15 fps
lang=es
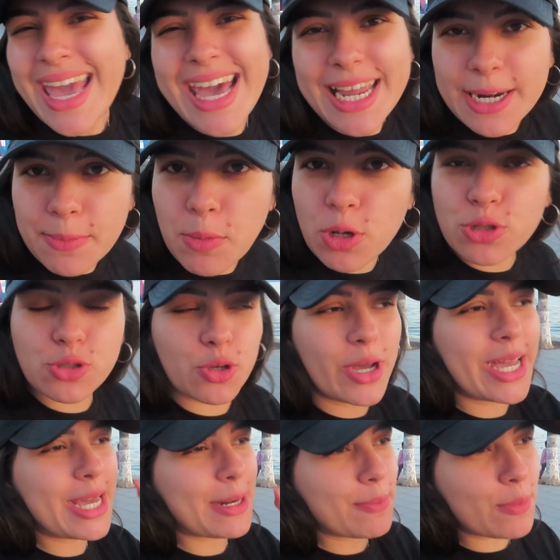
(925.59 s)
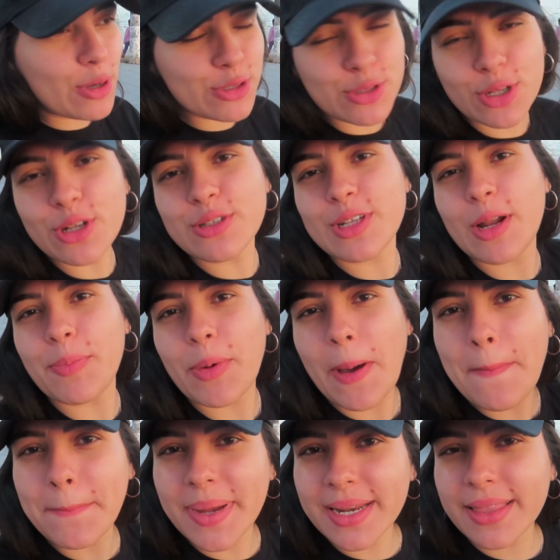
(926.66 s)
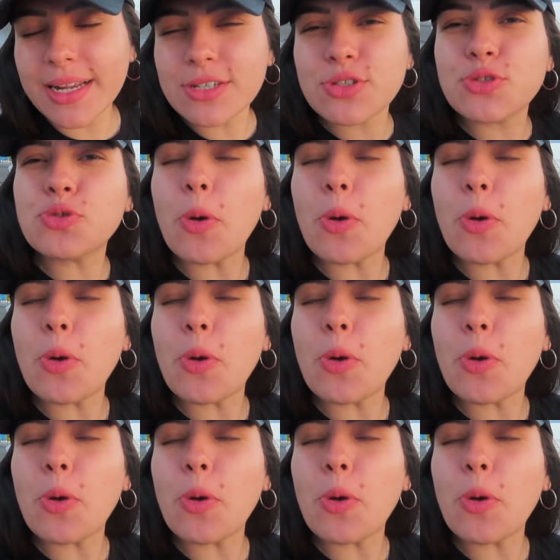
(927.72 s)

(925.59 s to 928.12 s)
Hermoso, hermoso, no se lo pueden perder,